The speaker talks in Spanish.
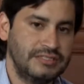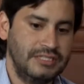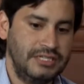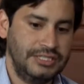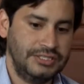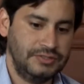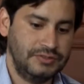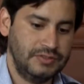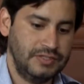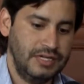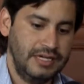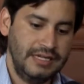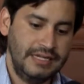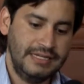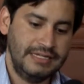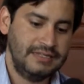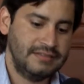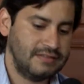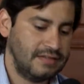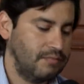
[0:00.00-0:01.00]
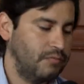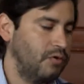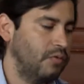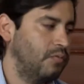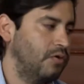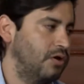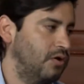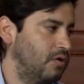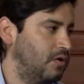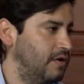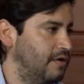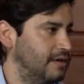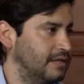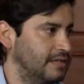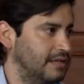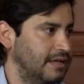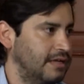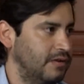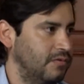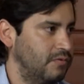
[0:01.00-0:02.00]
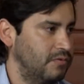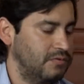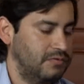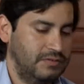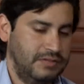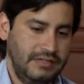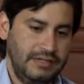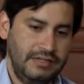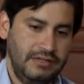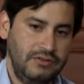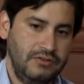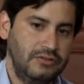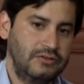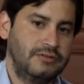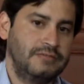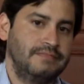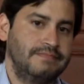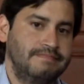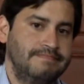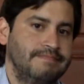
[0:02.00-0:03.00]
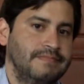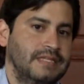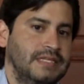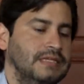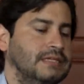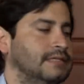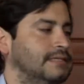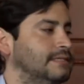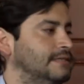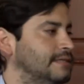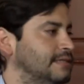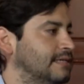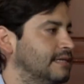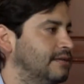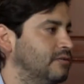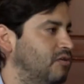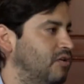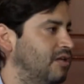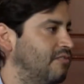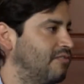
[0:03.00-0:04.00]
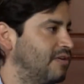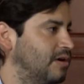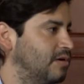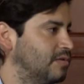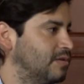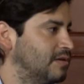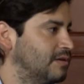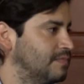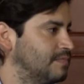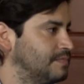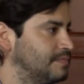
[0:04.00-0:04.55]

Session. Está muy bueno, la verdad es que es un contenido que no defrauda.